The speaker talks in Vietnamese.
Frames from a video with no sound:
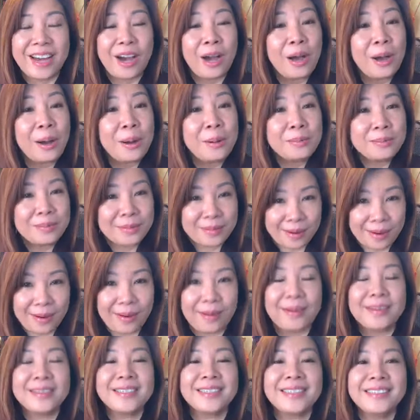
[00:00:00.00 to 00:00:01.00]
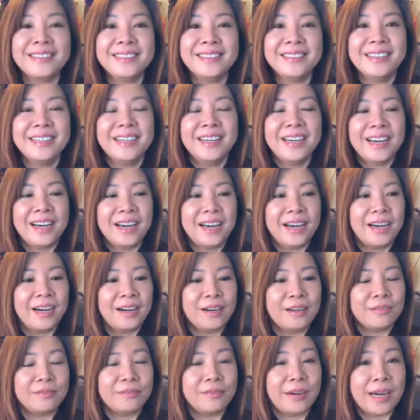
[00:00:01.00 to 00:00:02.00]
có không có chứ
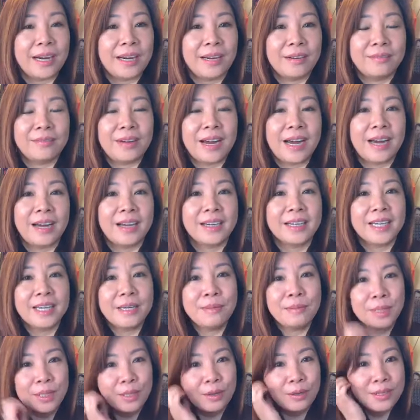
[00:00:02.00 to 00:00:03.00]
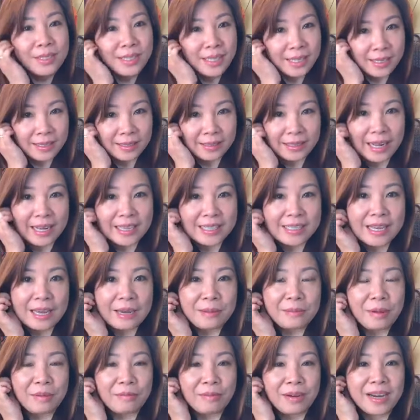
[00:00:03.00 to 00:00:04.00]
à, và và khi mình nói chuyện tại
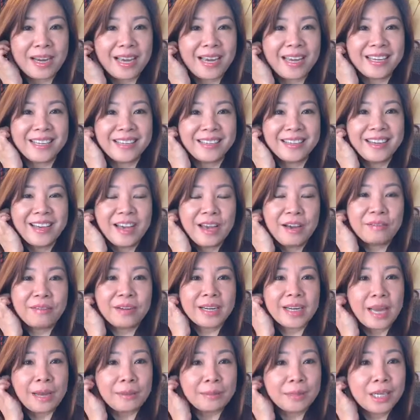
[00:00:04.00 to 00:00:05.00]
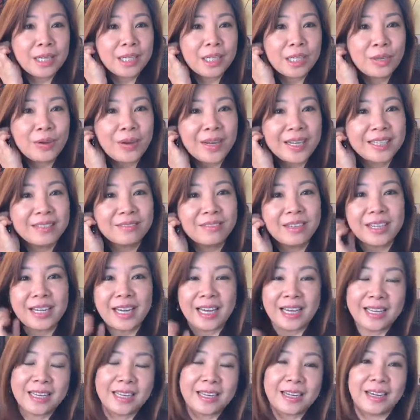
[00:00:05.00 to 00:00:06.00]
sao mà vân hay vân làm kinh doanh vân
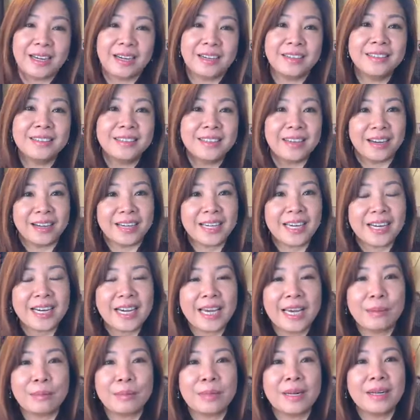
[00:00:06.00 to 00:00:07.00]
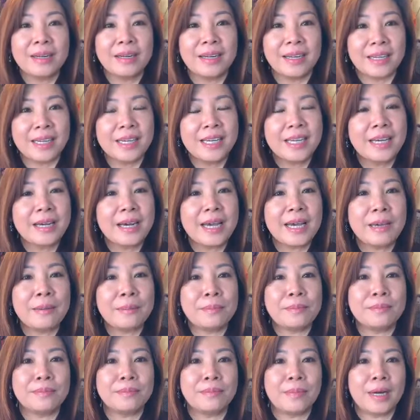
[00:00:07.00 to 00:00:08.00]
hay à, hướng dẫn các em đó à, khi các
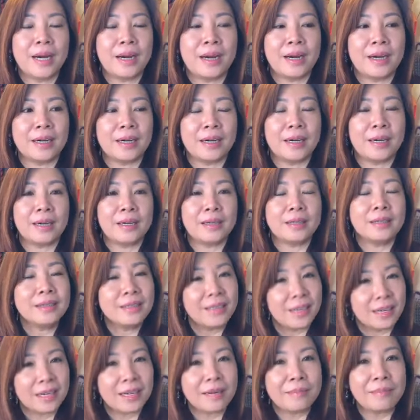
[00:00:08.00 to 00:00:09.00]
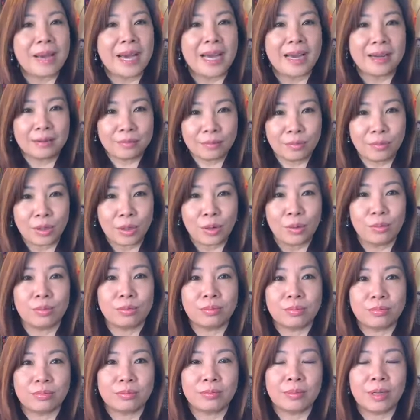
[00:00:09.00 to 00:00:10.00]
em à, hướng dẫn các bạn mà
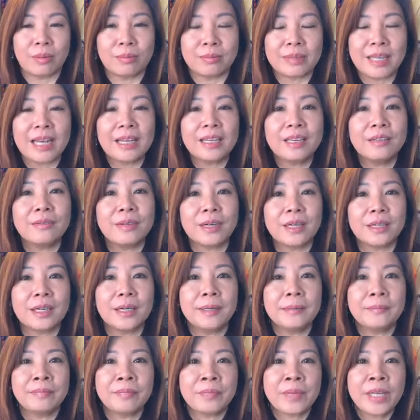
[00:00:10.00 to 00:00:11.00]
cùng cộng tác với vân đó